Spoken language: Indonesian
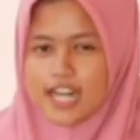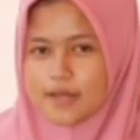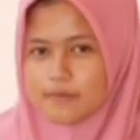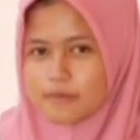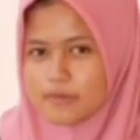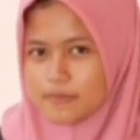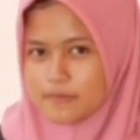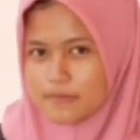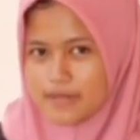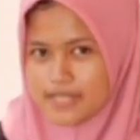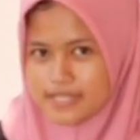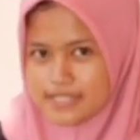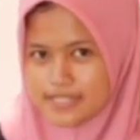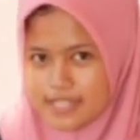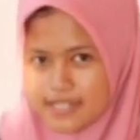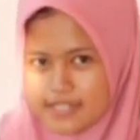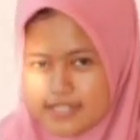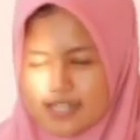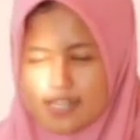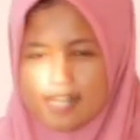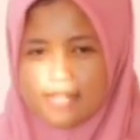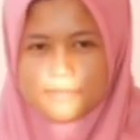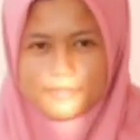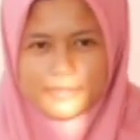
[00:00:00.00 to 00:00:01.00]
dalam
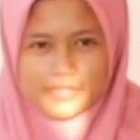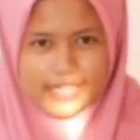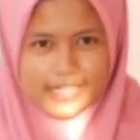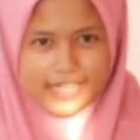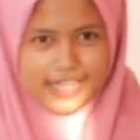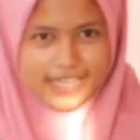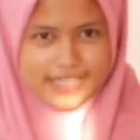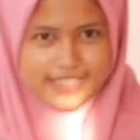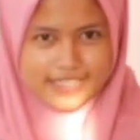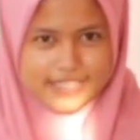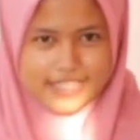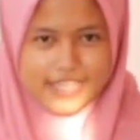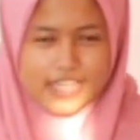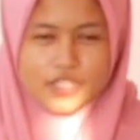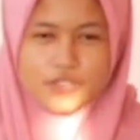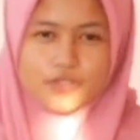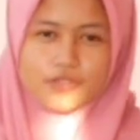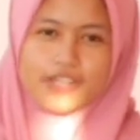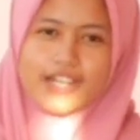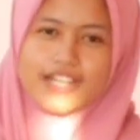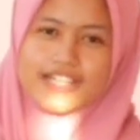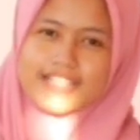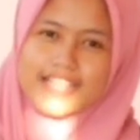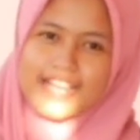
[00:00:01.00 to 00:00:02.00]
pembelajaran di dalam kelas,
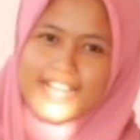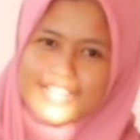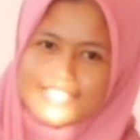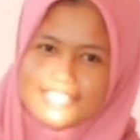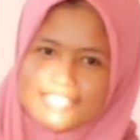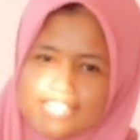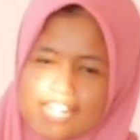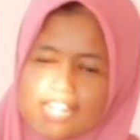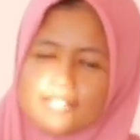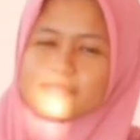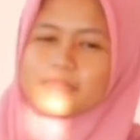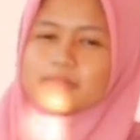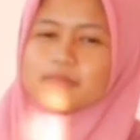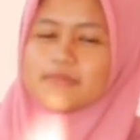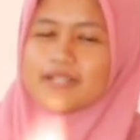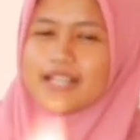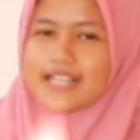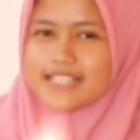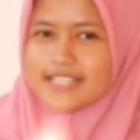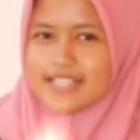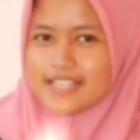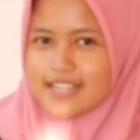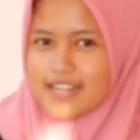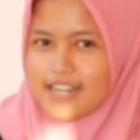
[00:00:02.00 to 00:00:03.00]
saya juga sangat senang
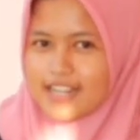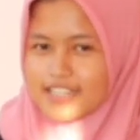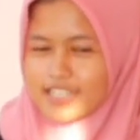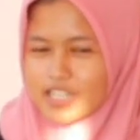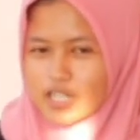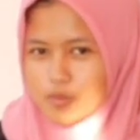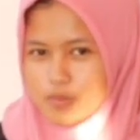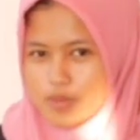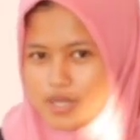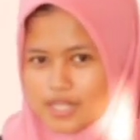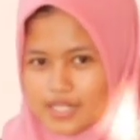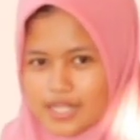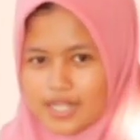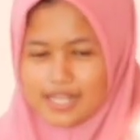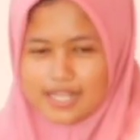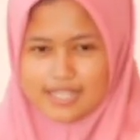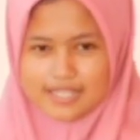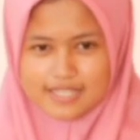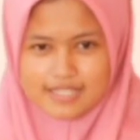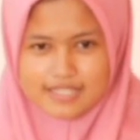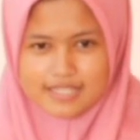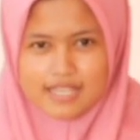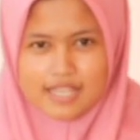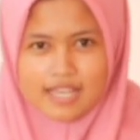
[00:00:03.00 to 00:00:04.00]
pembelajaran di luar
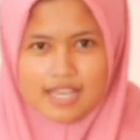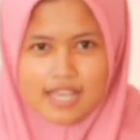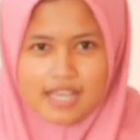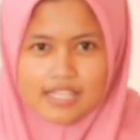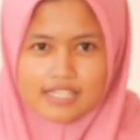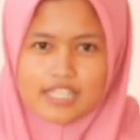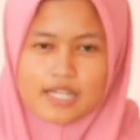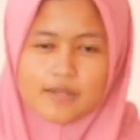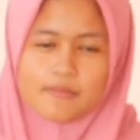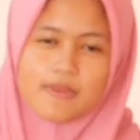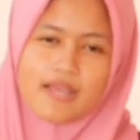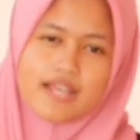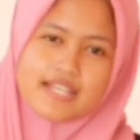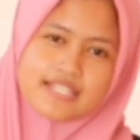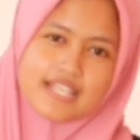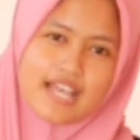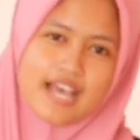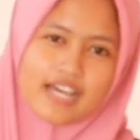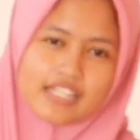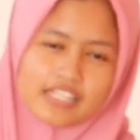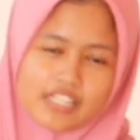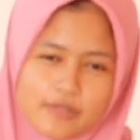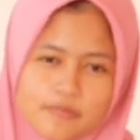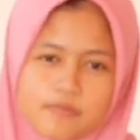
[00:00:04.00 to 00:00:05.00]
kelas.
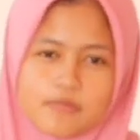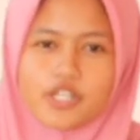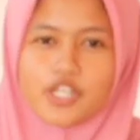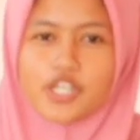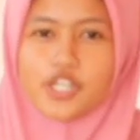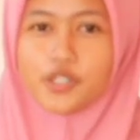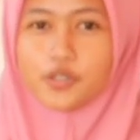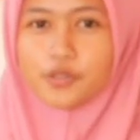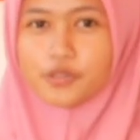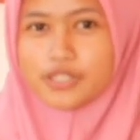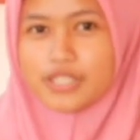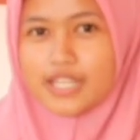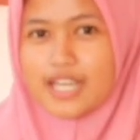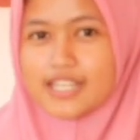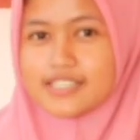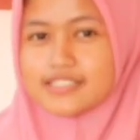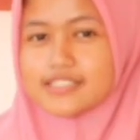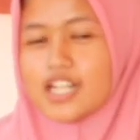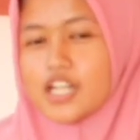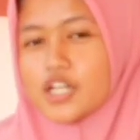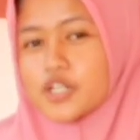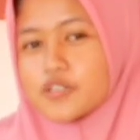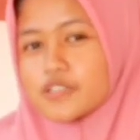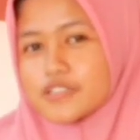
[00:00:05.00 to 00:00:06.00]
Terbiasa aktif mengikuti
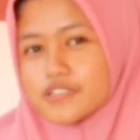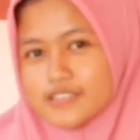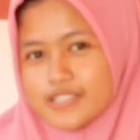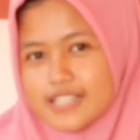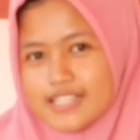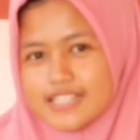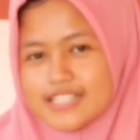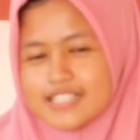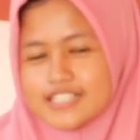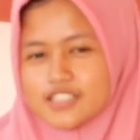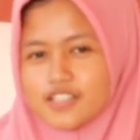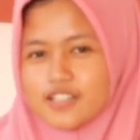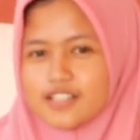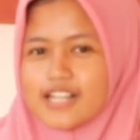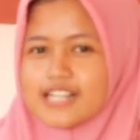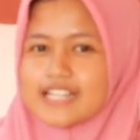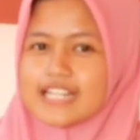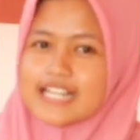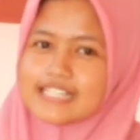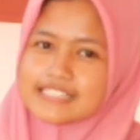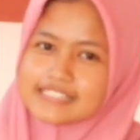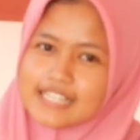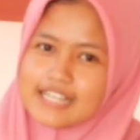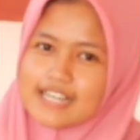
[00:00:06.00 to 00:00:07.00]
ekstrakurikuler di
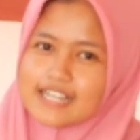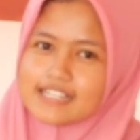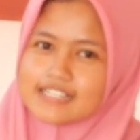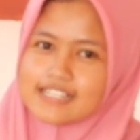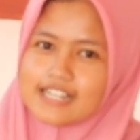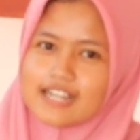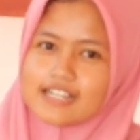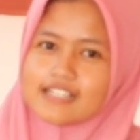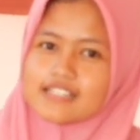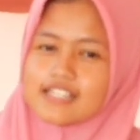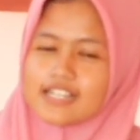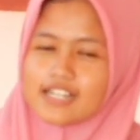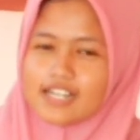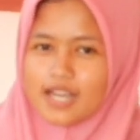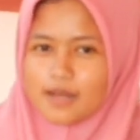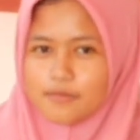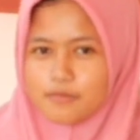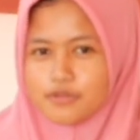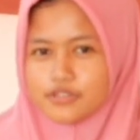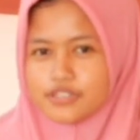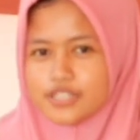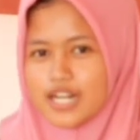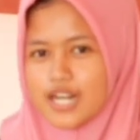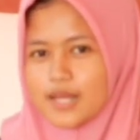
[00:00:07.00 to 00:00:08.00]
sekolah dasar dan
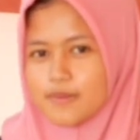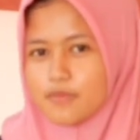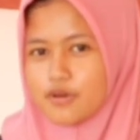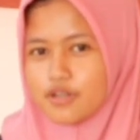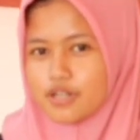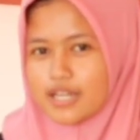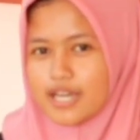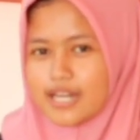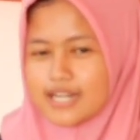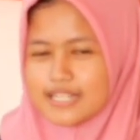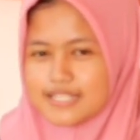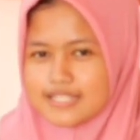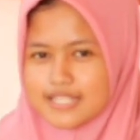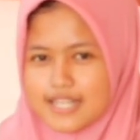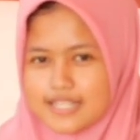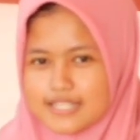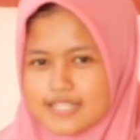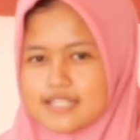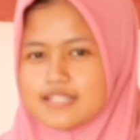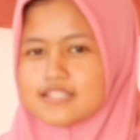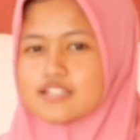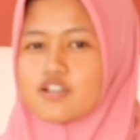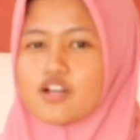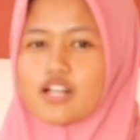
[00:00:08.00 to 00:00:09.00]
tergabung dalam
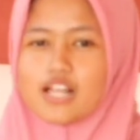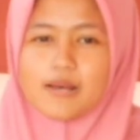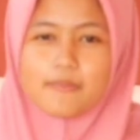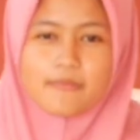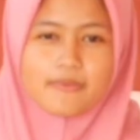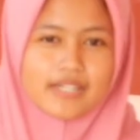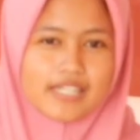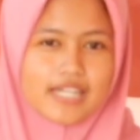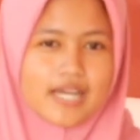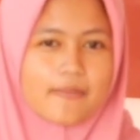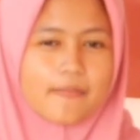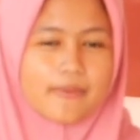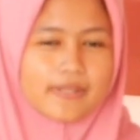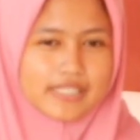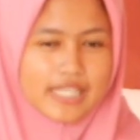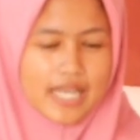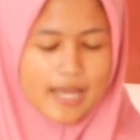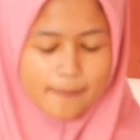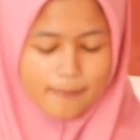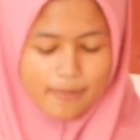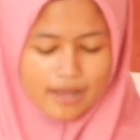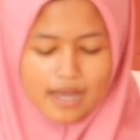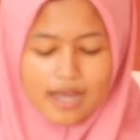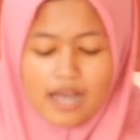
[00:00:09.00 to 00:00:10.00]
organisasi sekolah menengah
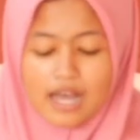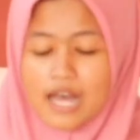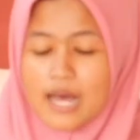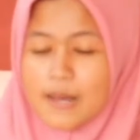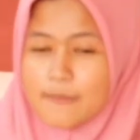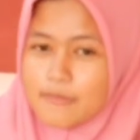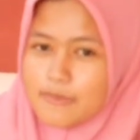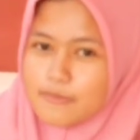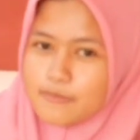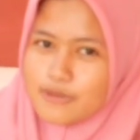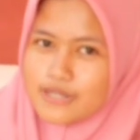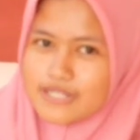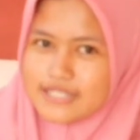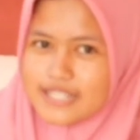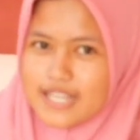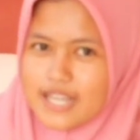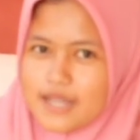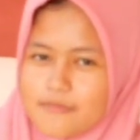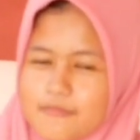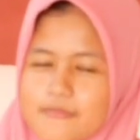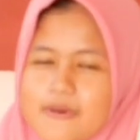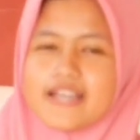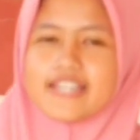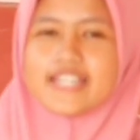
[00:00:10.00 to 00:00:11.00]
pertama, membuat
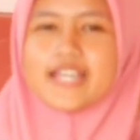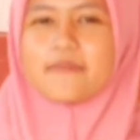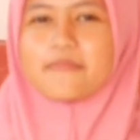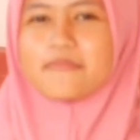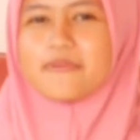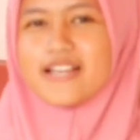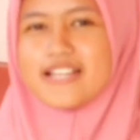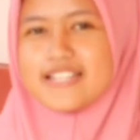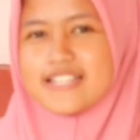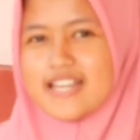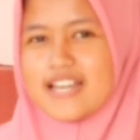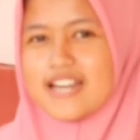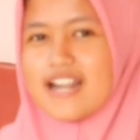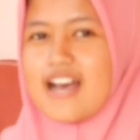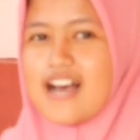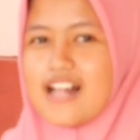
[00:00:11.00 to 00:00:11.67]
saya banyak belajar